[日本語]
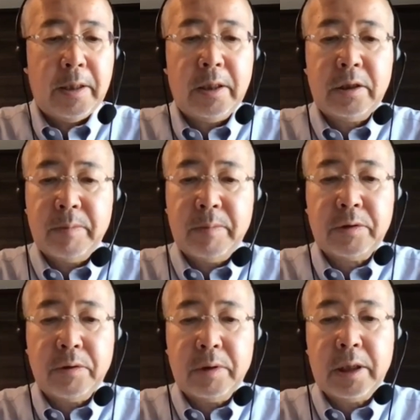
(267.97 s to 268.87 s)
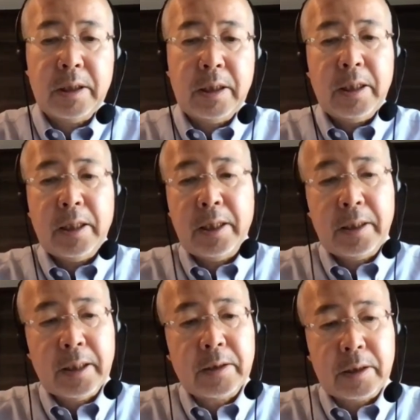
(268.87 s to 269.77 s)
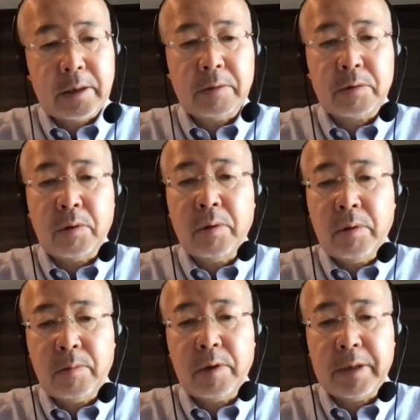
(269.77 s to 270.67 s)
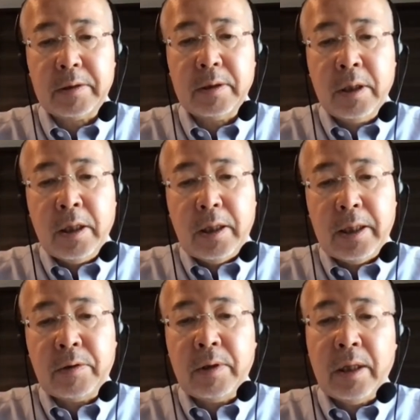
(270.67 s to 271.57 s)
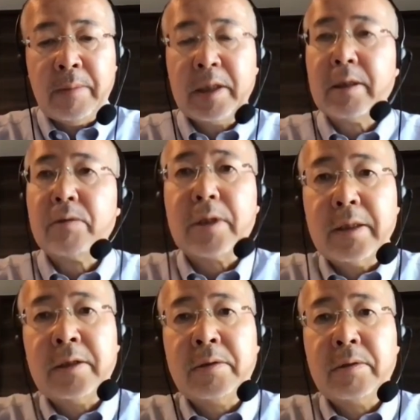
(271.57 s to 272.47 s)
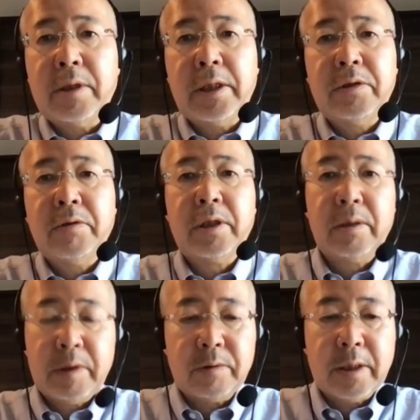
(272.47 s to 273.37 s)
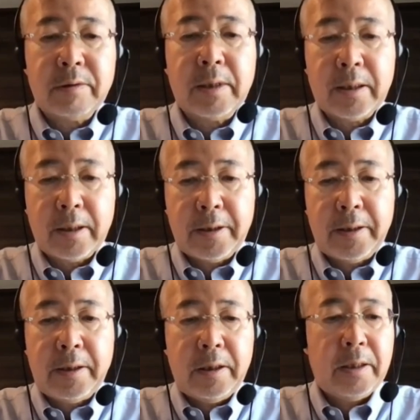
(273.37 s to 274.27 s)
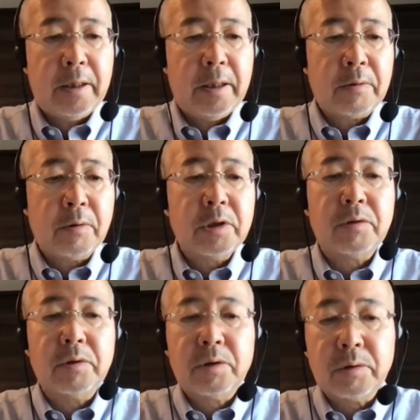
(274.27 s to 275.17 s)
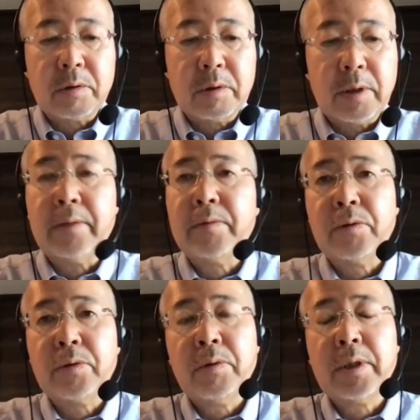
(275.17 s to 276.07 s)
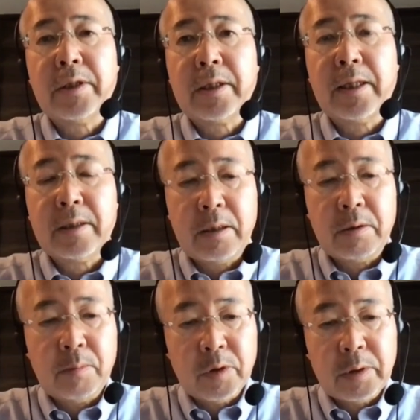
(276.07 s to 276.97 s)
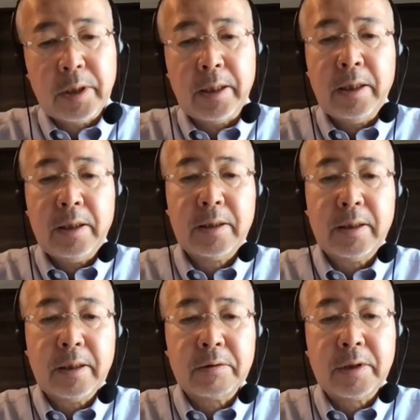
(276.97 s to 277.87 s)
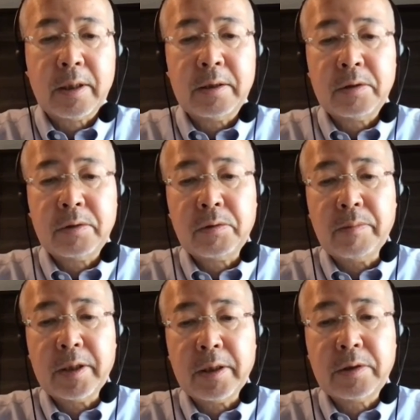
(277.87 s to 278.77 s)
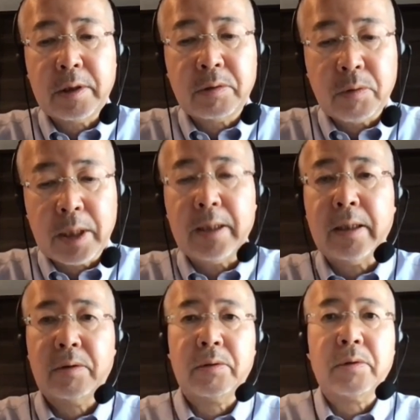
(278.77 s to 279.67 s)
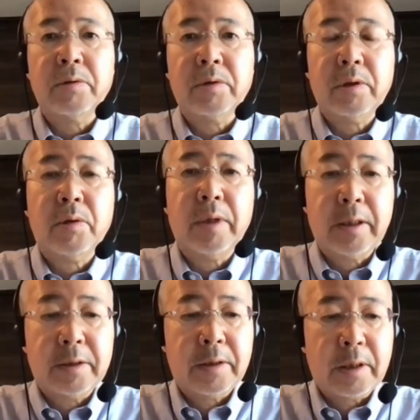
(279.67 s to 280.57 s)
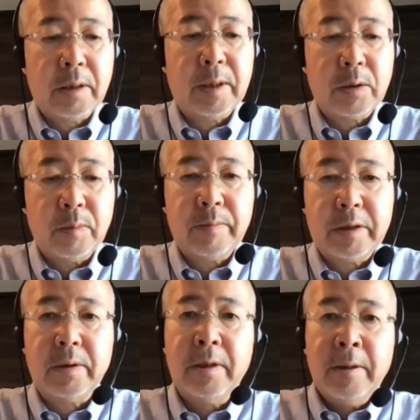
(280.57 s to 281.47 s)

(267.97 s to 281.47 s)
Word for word: 示すようになってきていると思います。アメリカとの対立ってね、非常に厳しくなる中で、今日の中国がどのような世界観を持っていかなる世界秩序を目指しているのかということについてお話しできればと思います。